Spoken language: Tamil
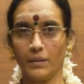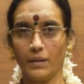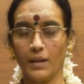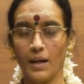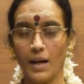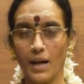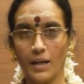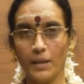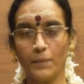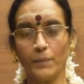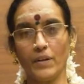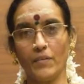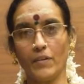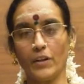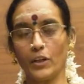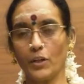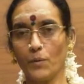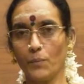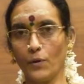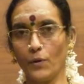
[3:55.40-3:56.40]
காலம்புற
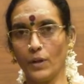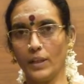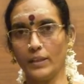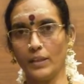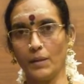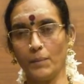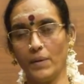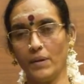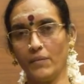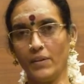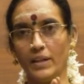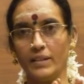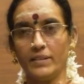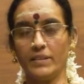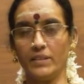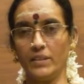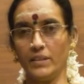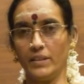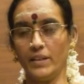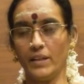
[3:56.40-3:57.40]
வழக்கம் போல் அந்த அம்மா வேலை
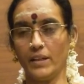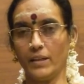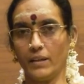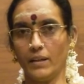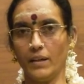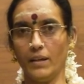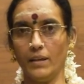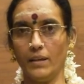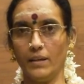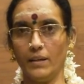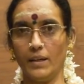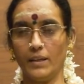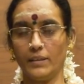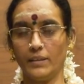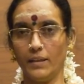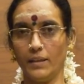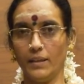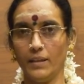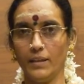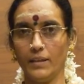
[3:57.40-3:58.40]
செஞ்சுட்டே இருக்கா
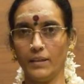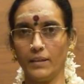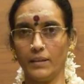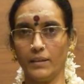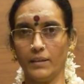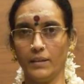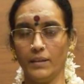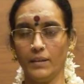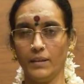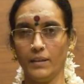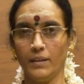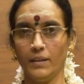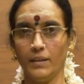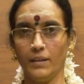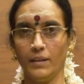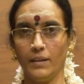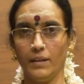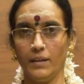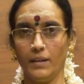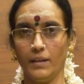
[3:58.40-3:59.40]
ஆற்றுல
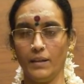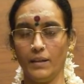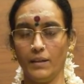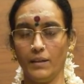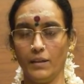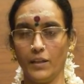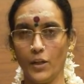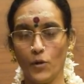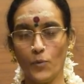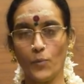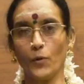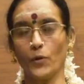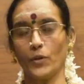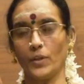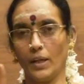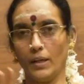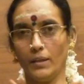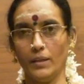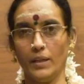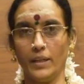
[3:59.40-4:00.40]
லீவ்
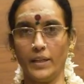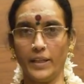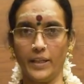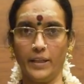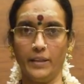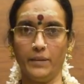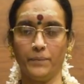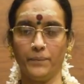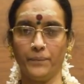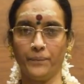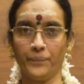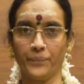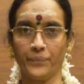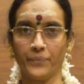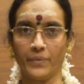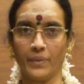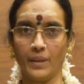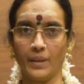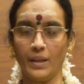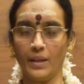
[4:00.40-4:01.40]
போட்டா அன்றைக்கி
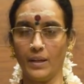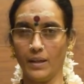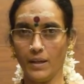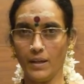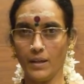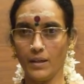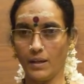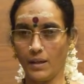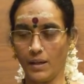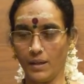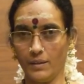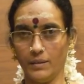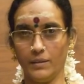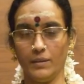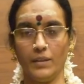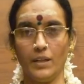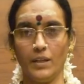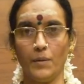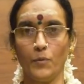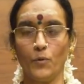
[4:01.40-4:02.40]
ஏன்னா
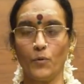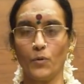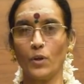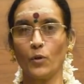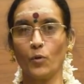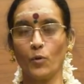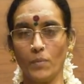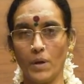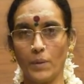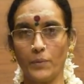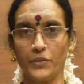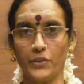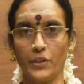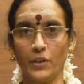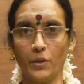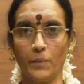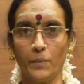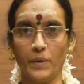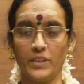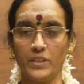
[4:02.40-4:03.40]
நம்ம ஊரில்
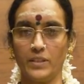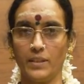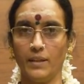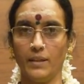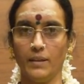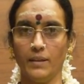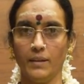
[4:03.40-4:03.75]
ஆச்சு